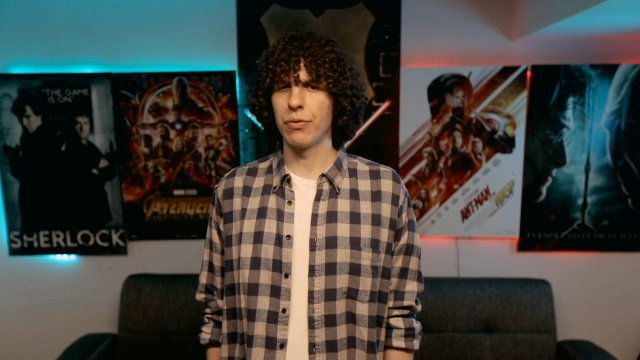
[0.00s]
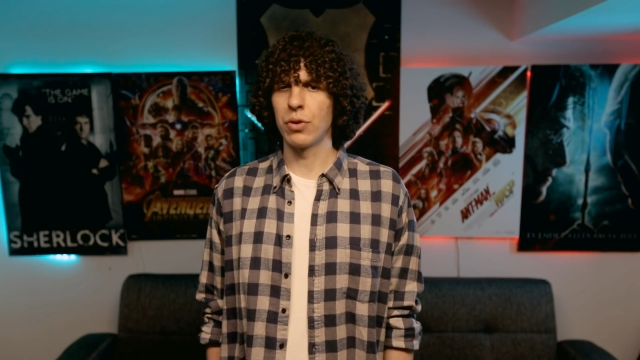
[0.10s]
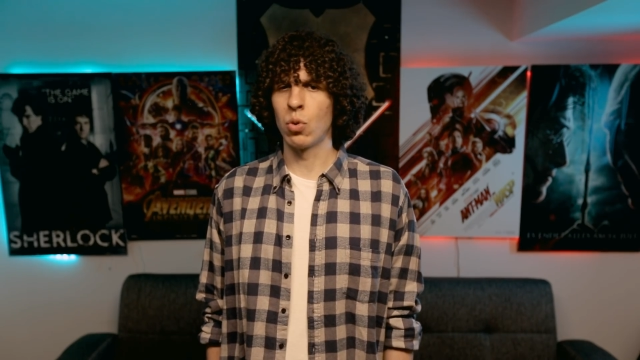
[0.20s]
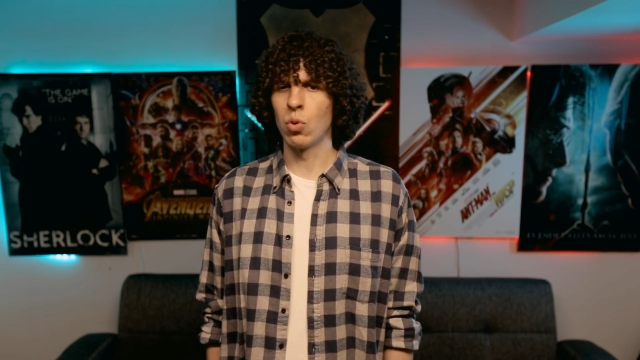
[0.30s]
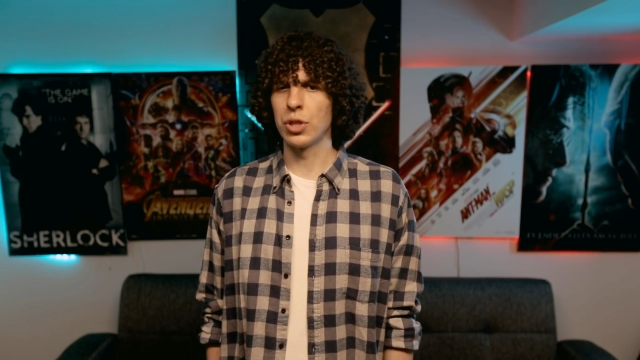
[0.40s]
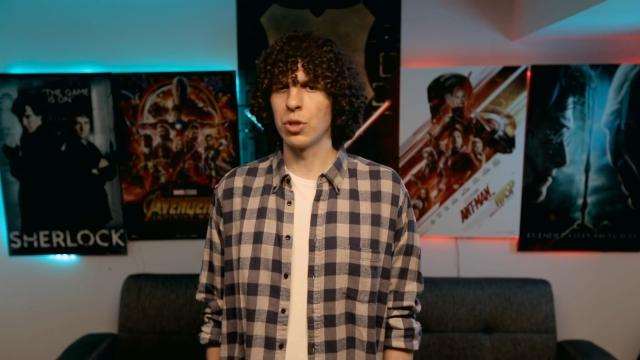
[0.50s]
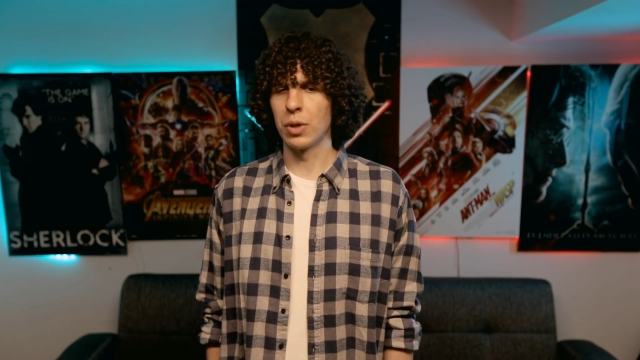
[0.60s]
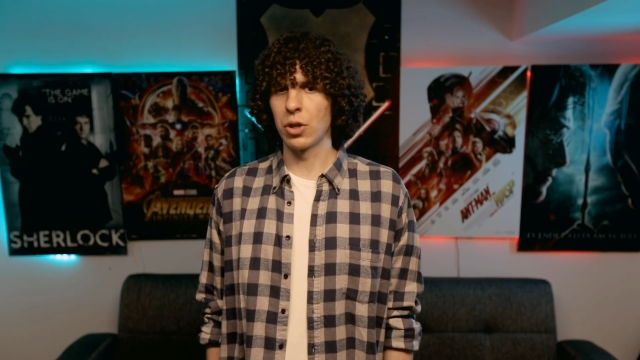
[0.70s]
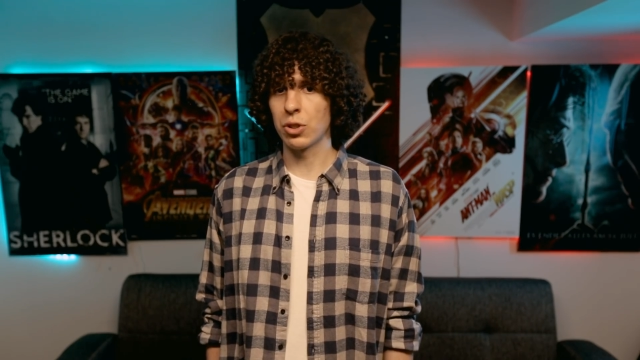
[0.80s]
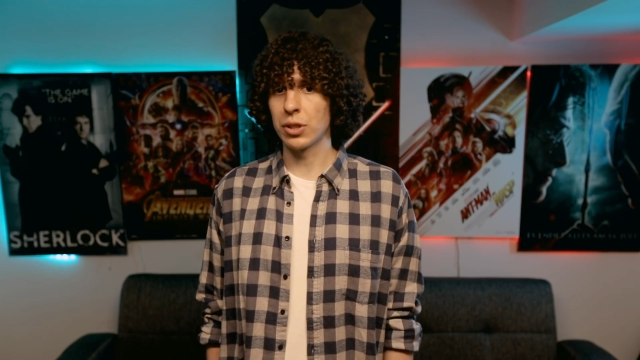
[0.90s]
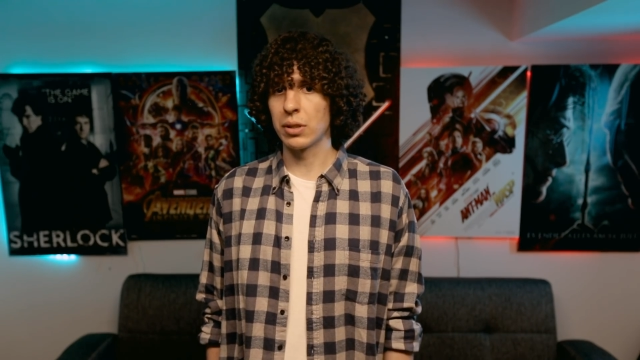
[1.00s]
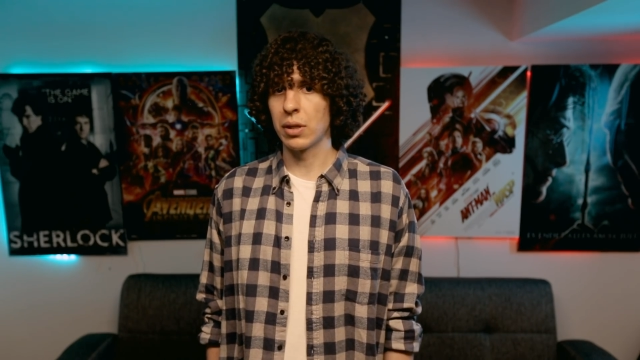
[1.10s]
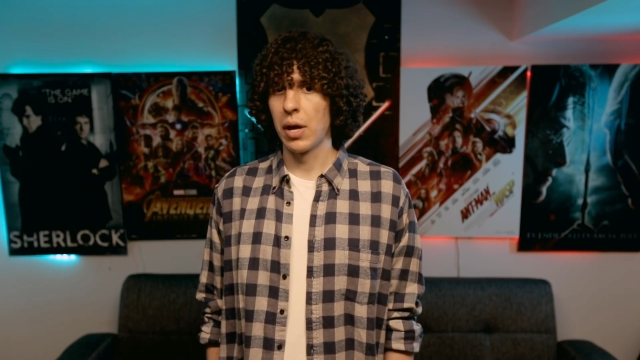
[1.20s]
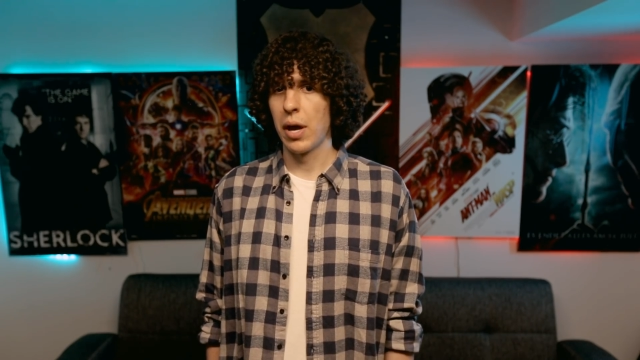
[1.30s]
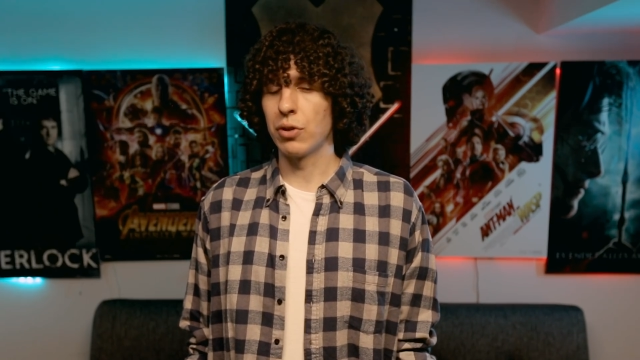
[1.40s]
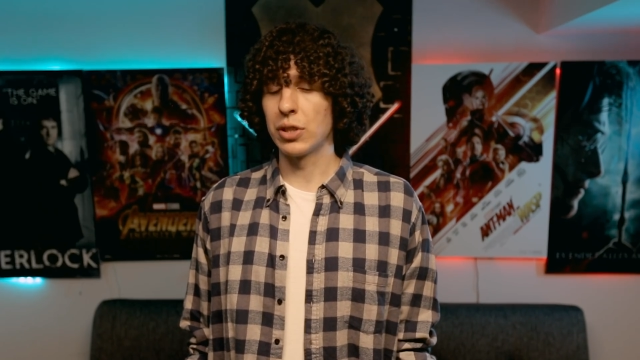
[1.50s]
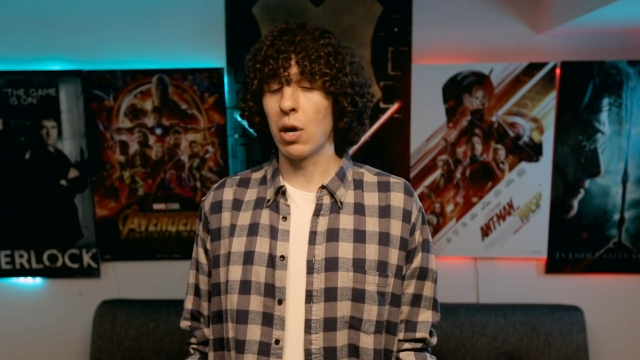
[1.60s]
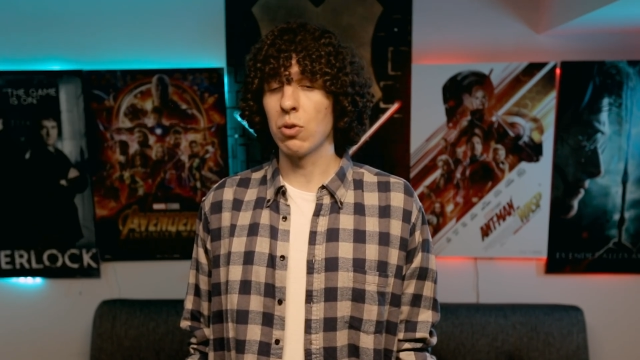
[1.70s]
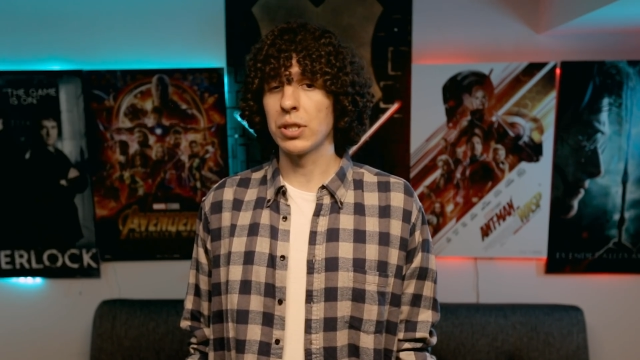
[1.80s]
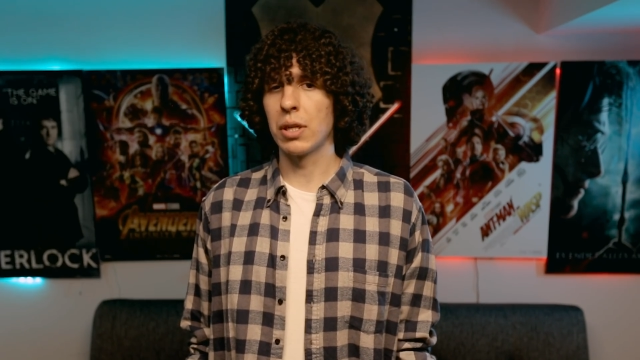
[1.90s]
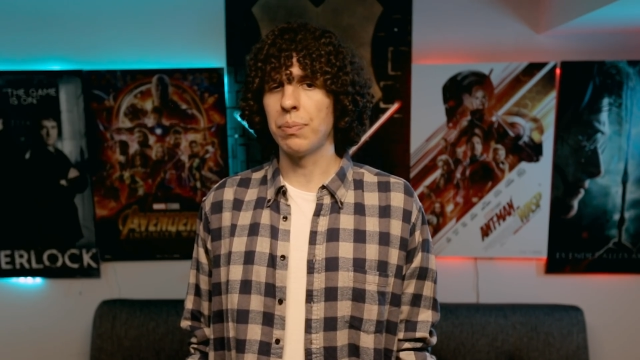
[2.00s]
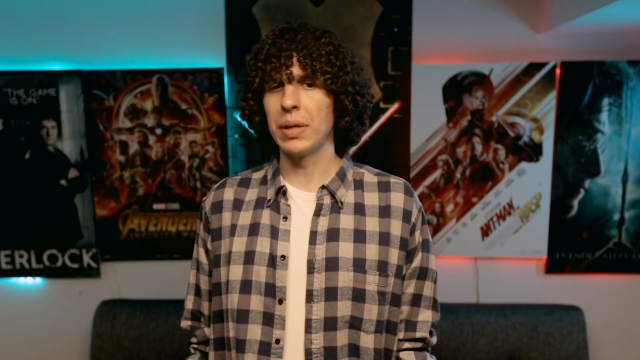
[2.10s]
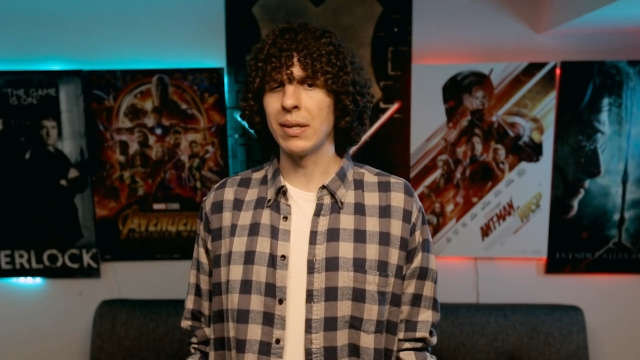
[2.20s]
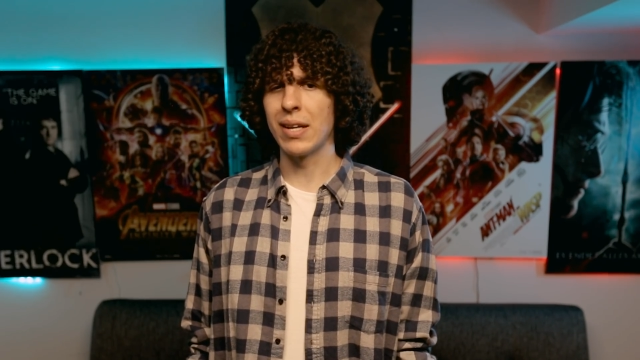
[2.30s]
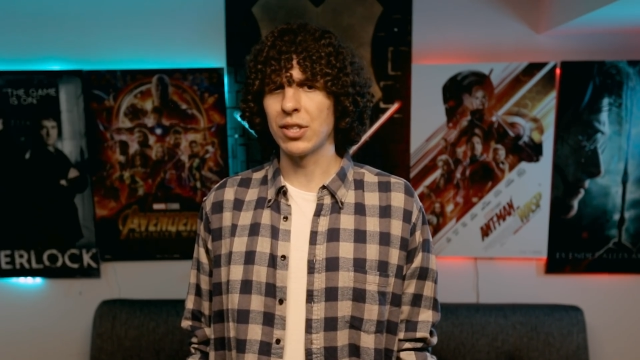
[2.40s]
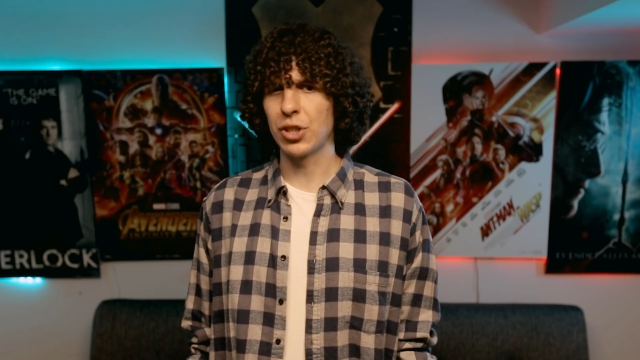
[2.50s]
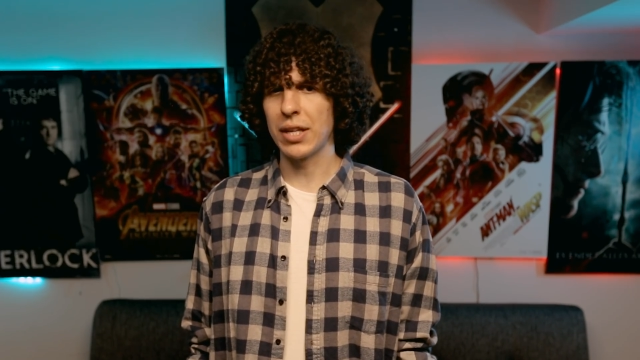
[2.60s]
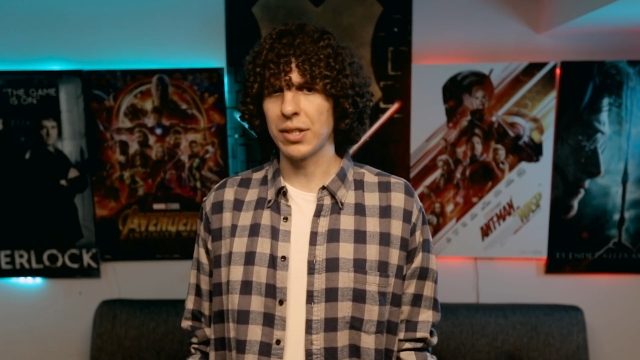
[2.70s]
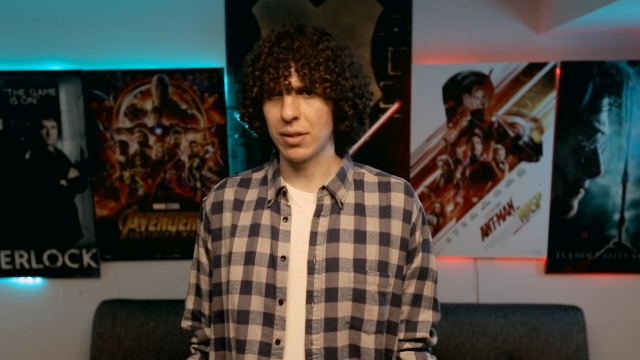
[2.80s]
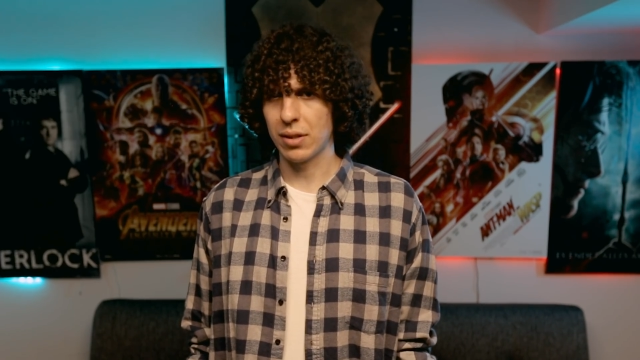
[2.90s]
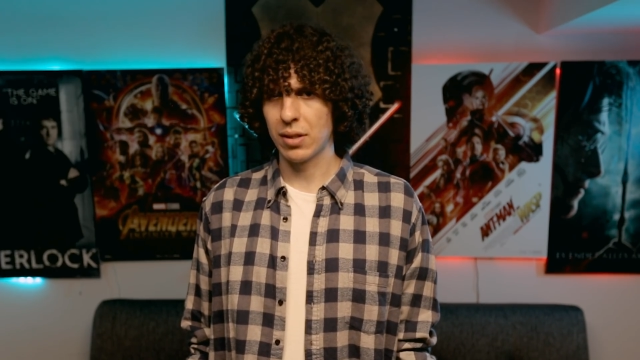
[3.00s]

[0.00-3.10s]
von Honig übergossen, von tausenden Bienen erstechen.